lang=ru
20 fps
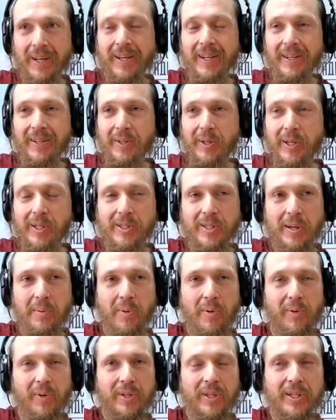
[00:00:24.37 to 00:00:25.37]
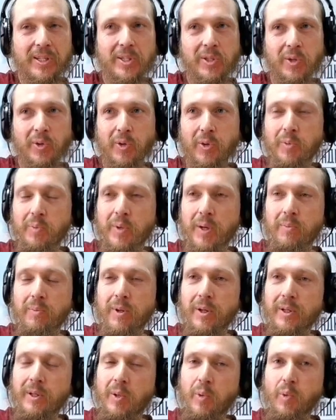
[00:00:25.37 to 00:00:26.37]
да, с самого детства у меня было
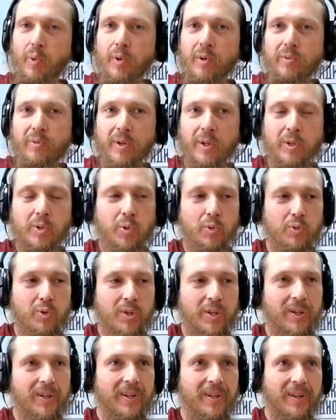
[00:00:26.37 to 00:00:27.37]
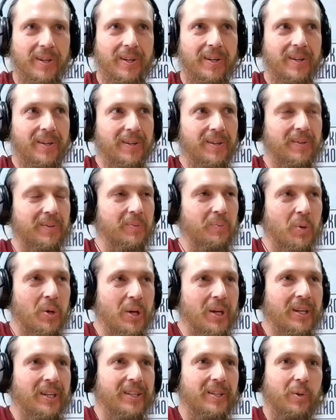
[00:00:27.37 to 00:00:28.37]
такое философское,
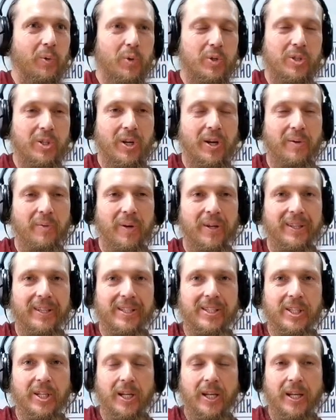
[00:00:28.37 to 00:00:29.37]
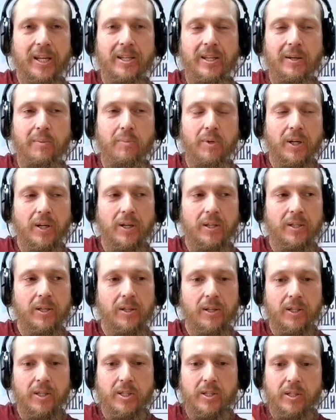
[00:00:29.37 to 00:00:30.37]
такое здравое настроение. Мне
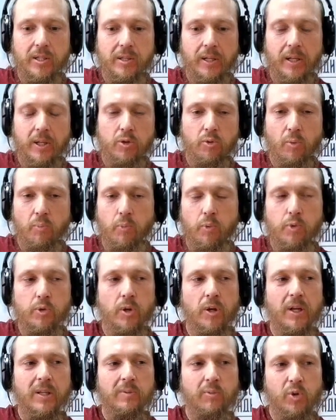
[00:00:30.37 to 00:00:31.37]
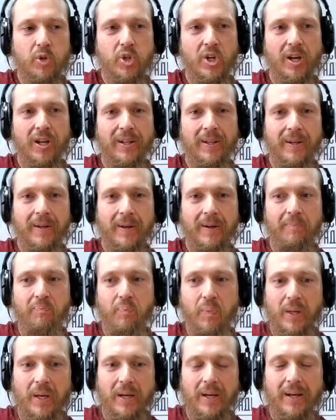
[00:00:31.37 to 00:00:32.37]
хотелось действительно, чтобы музыка звучала
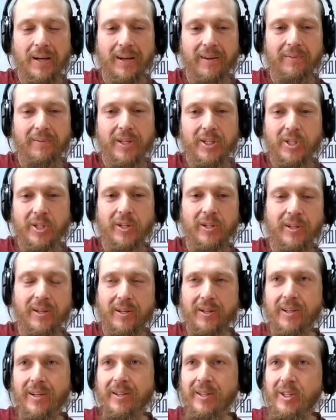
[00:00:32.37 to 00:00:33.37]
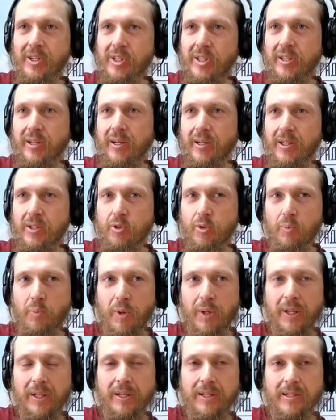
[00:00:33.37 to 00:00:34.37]
весело, радостно, чтобы
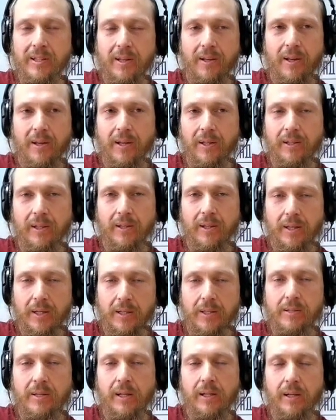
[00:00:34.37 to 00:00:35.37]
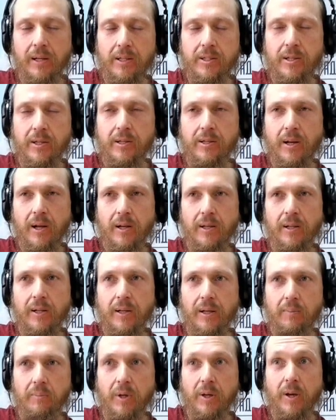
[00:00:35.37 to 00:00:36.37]
она несла какие-то такие действительно сагральные,
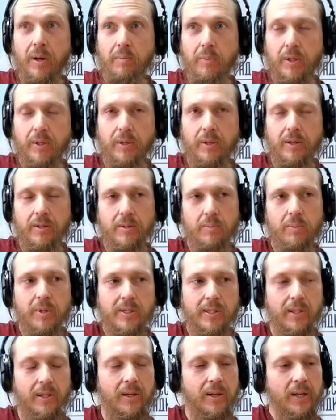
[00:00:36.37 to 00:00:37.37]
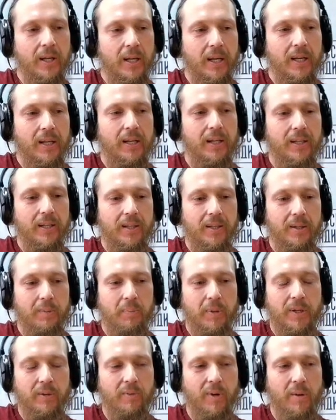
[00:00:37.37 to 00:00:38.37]
многомерные смыслы. И
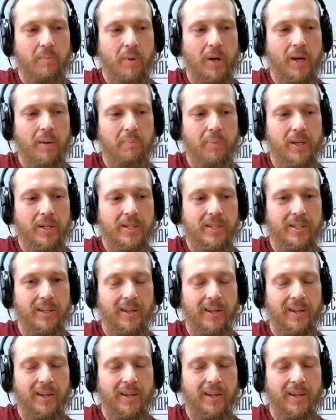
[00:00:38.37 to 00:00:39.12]
первые мои песни,